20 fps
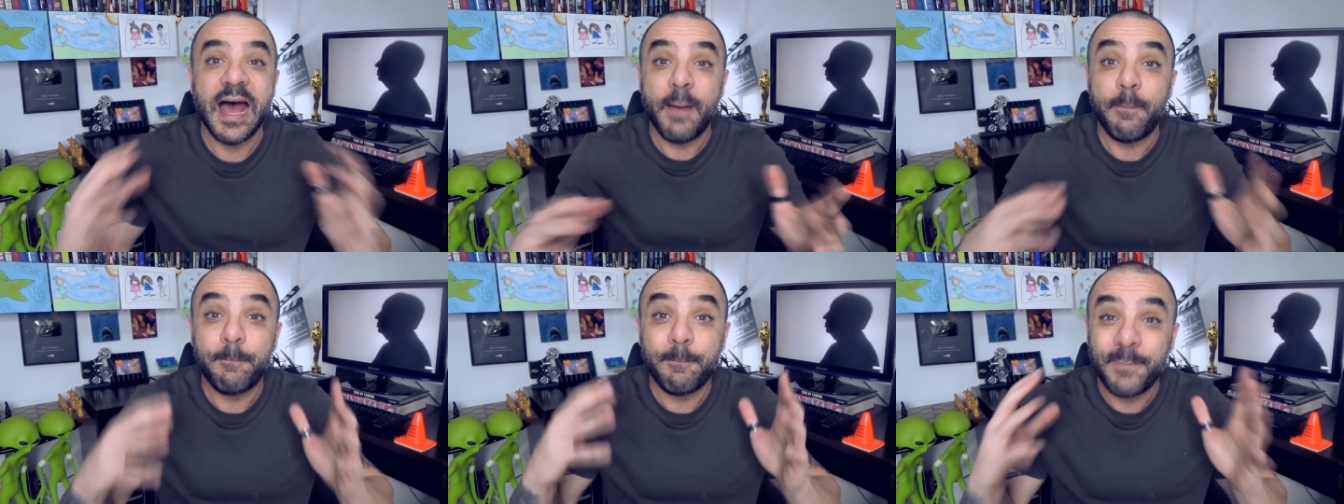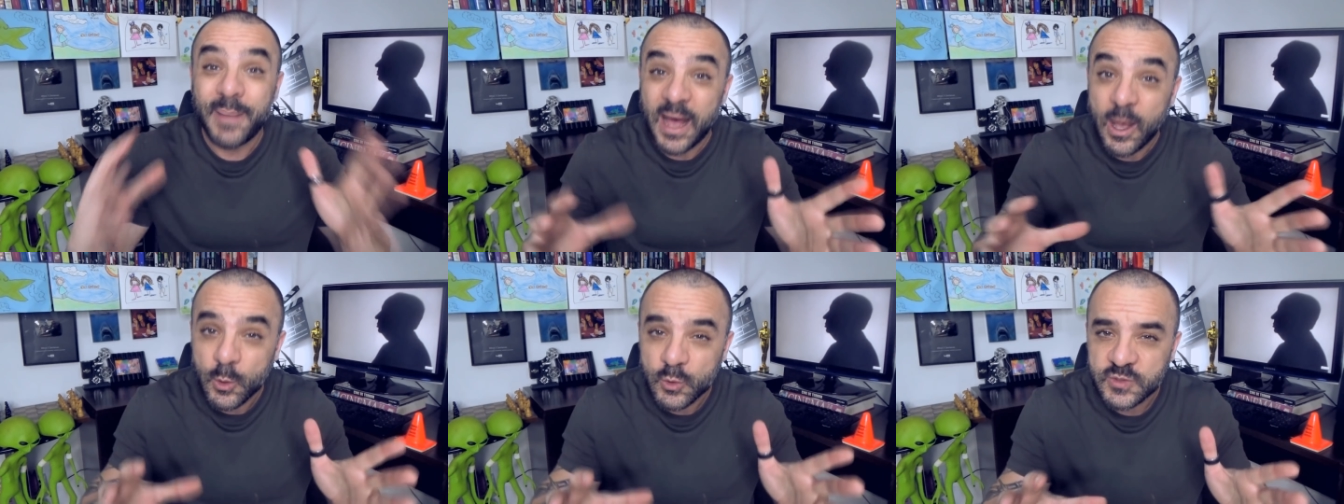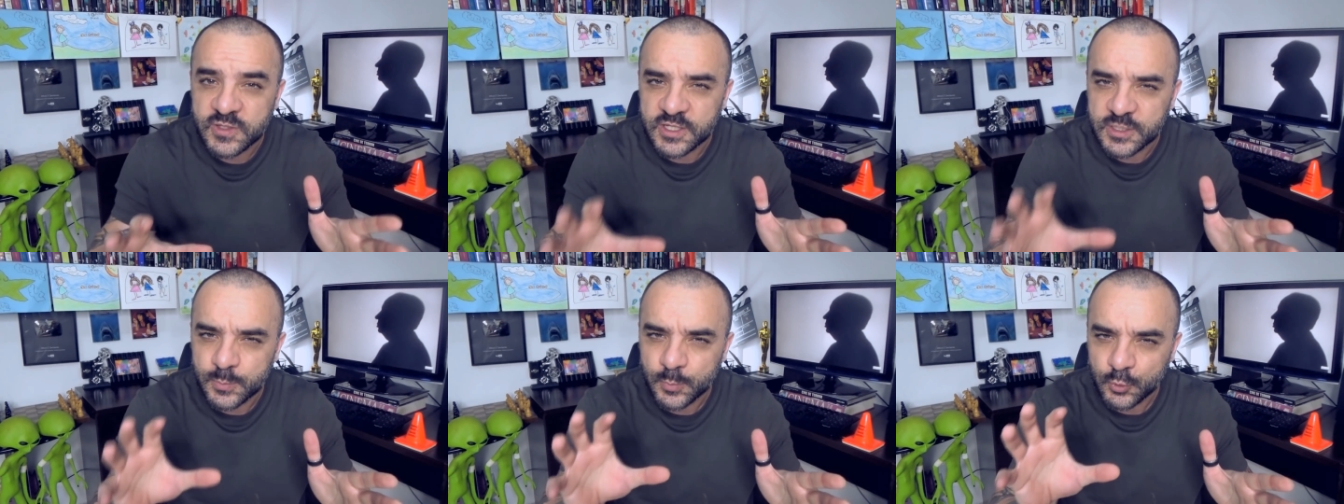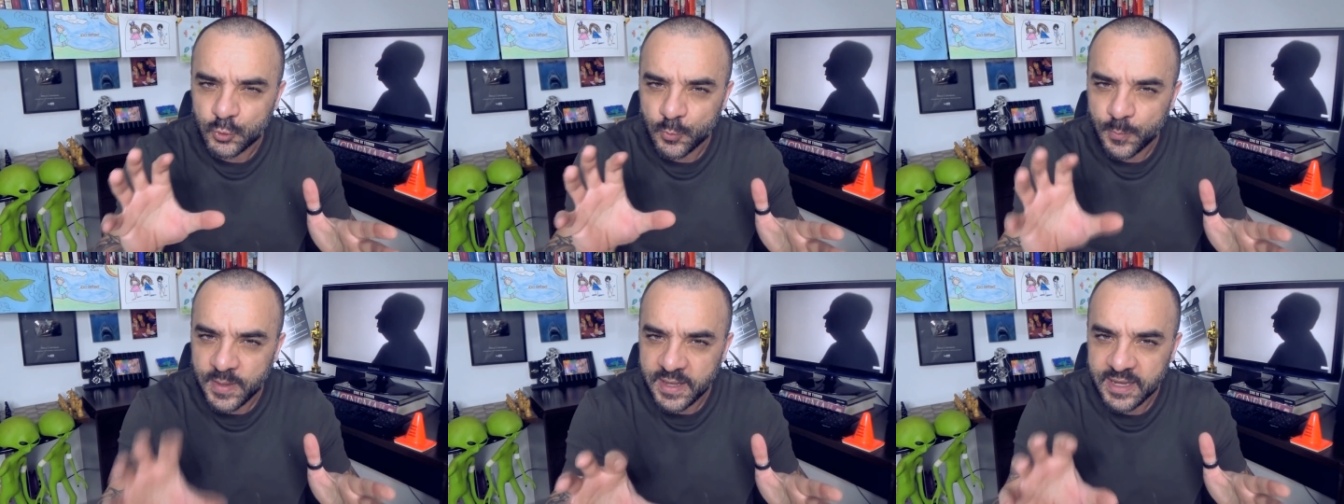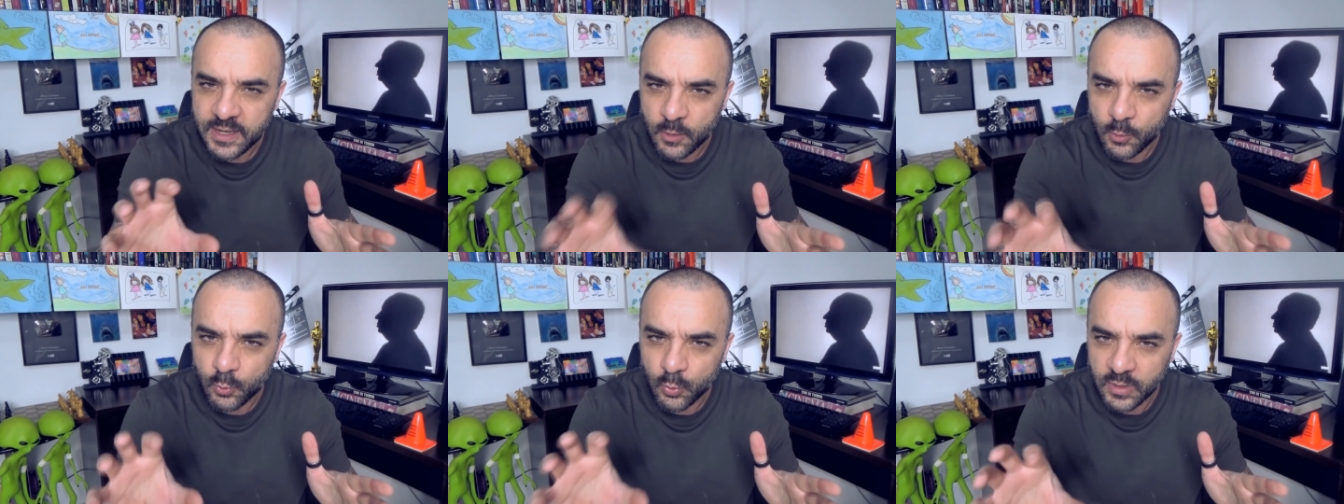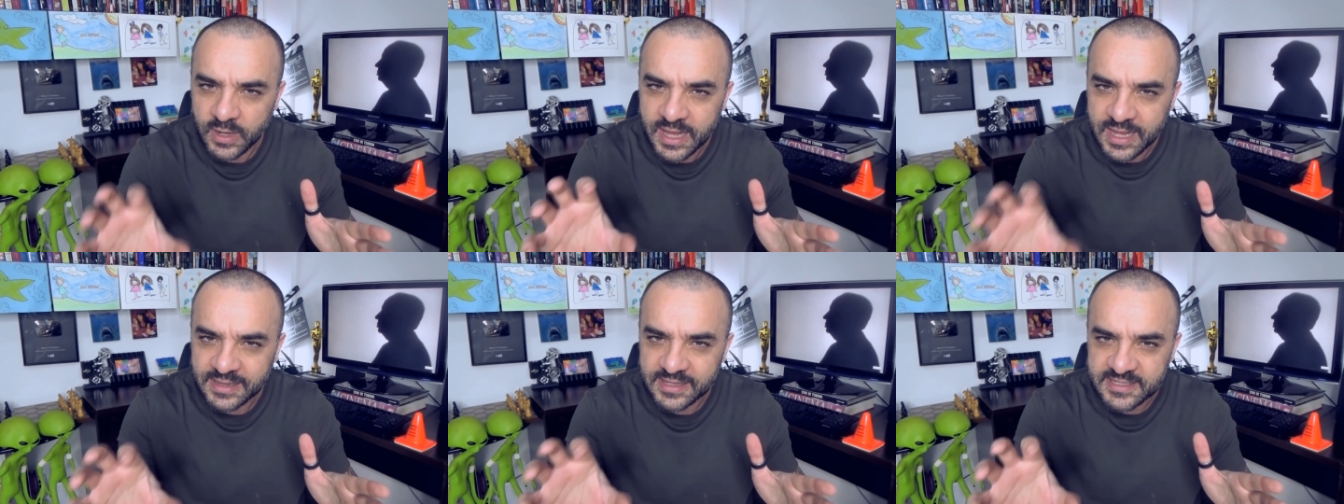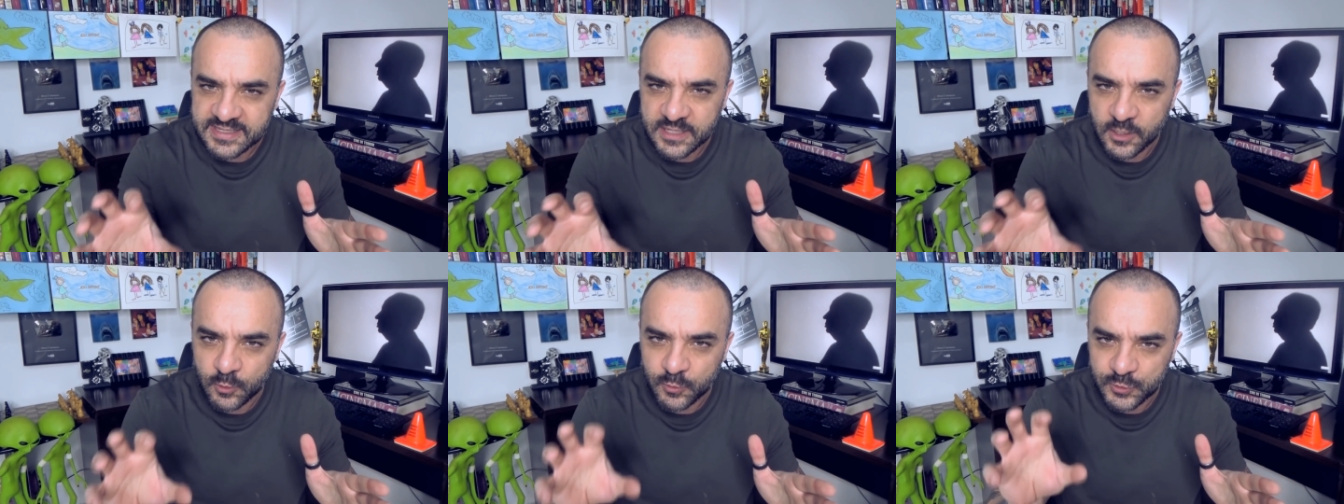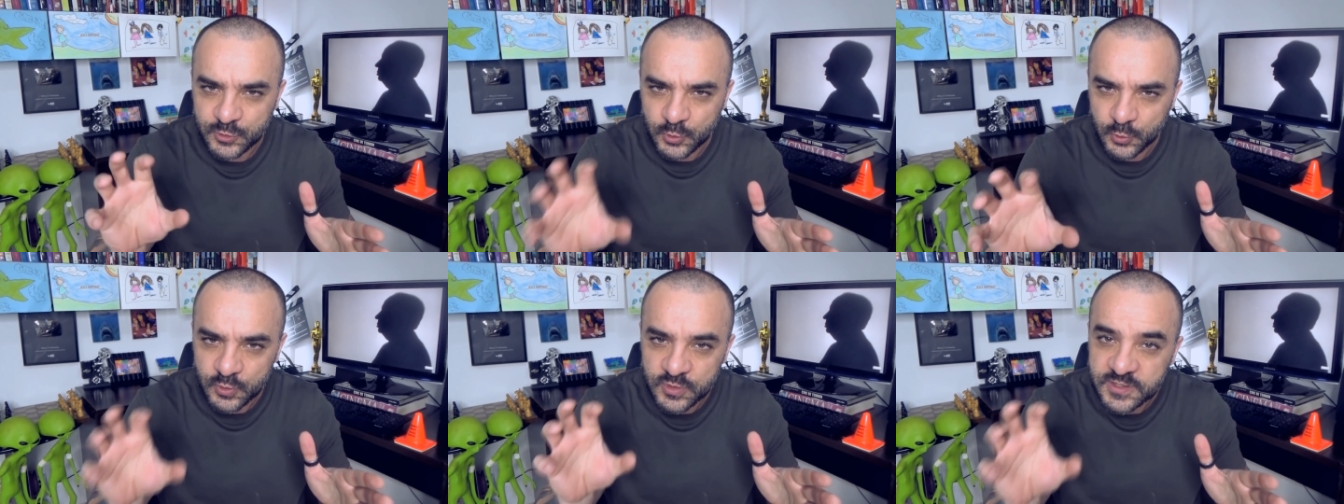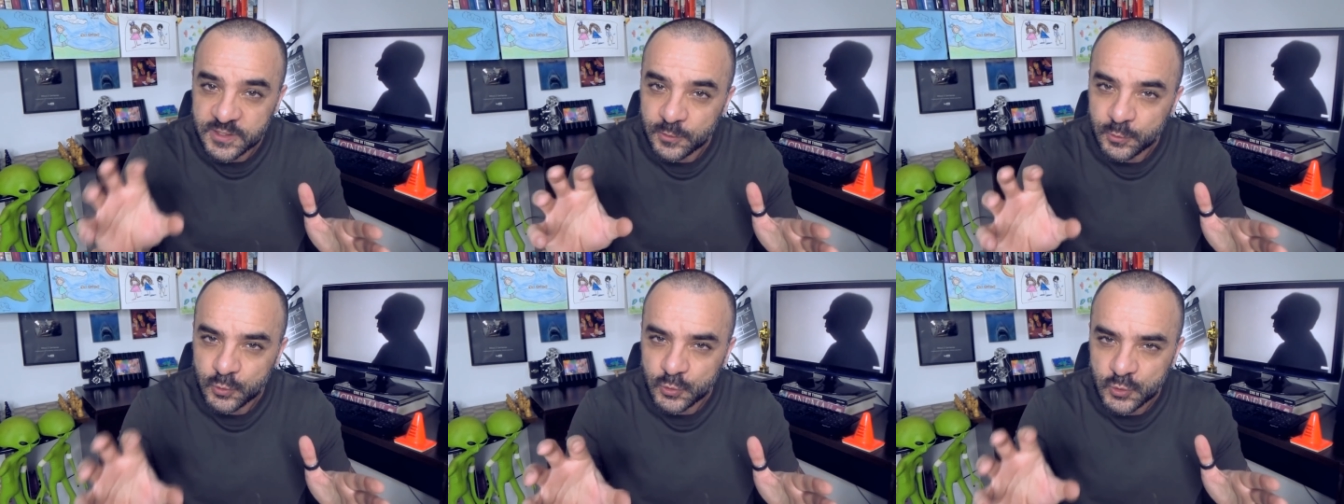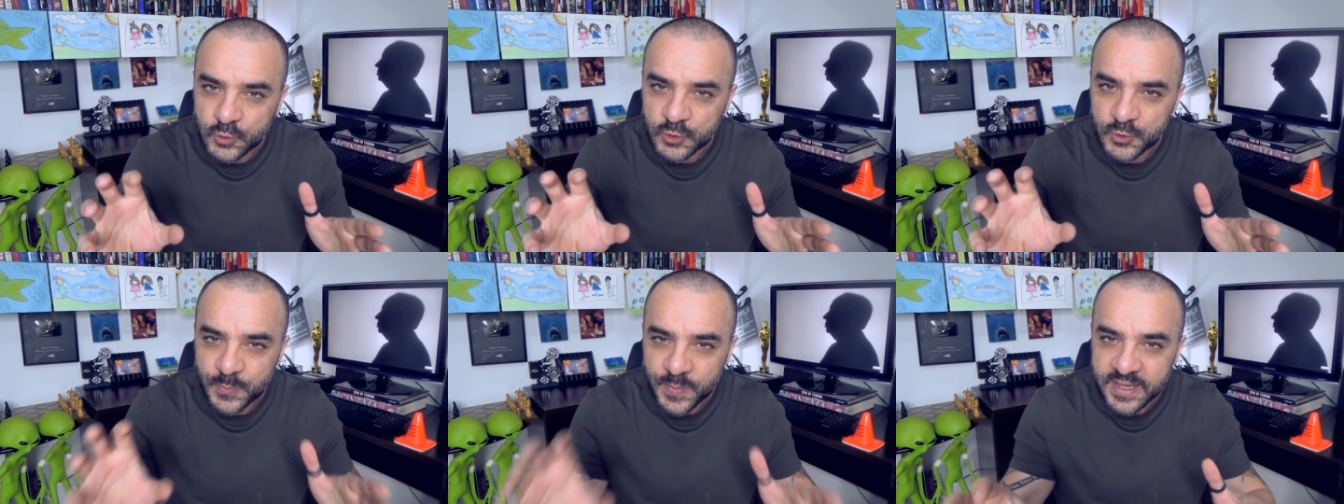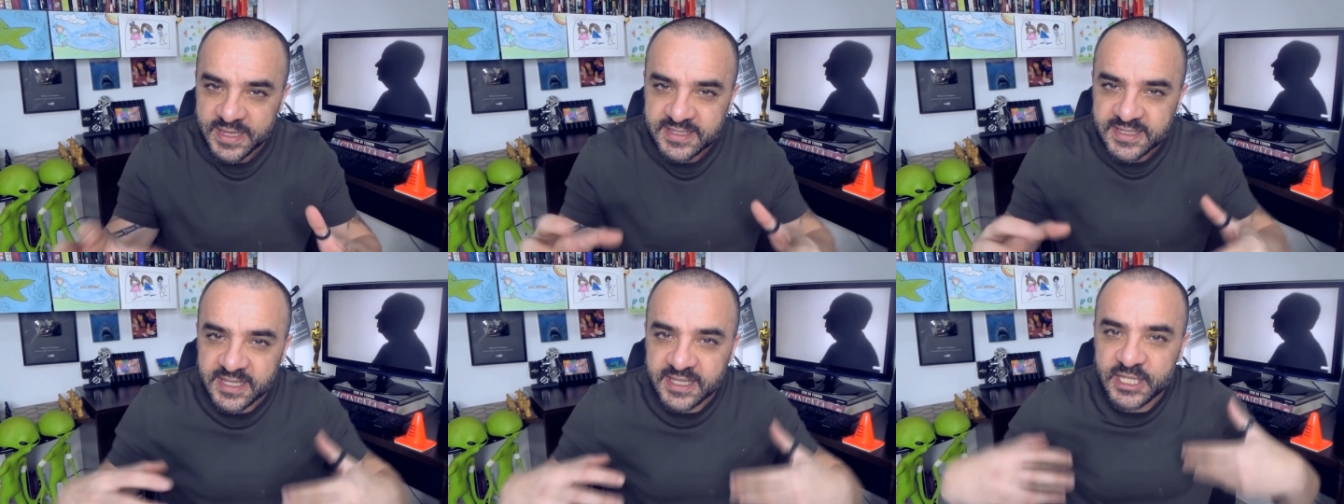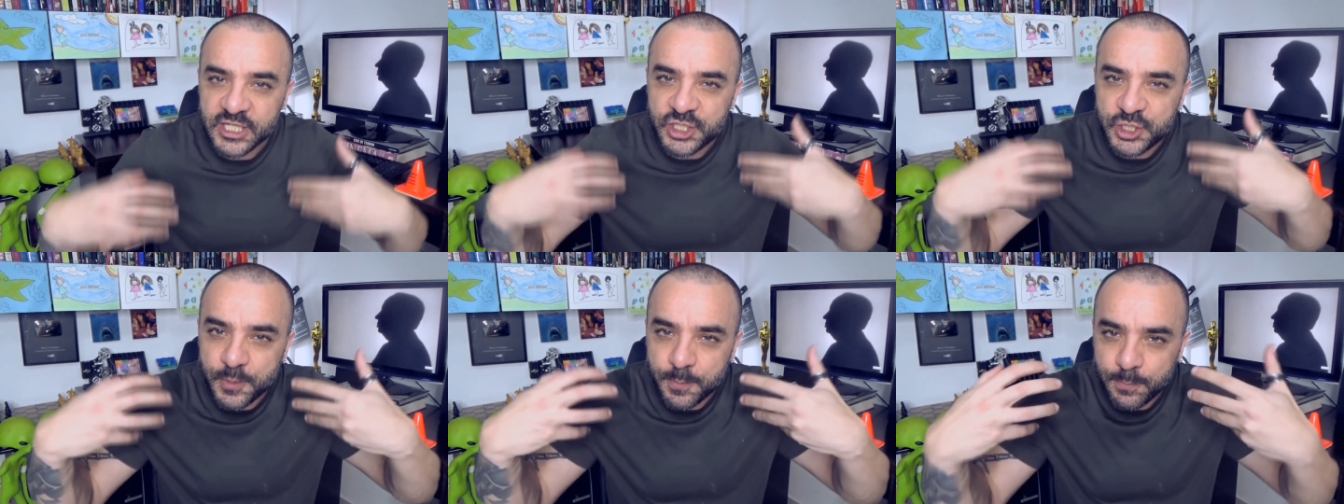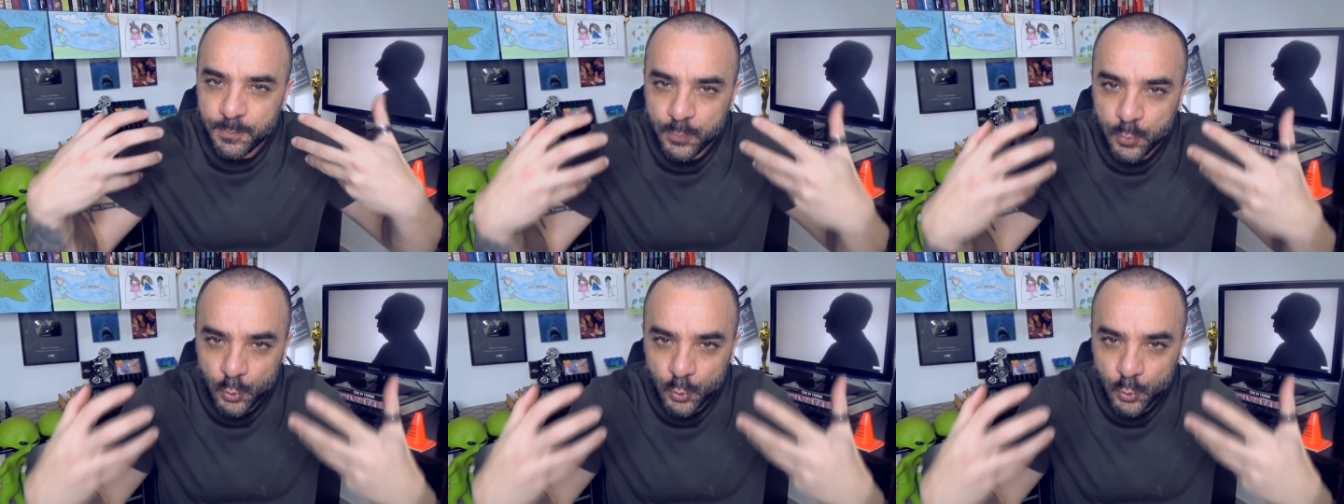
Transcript: Há pausas muito bem calculadas na construção do suspense que te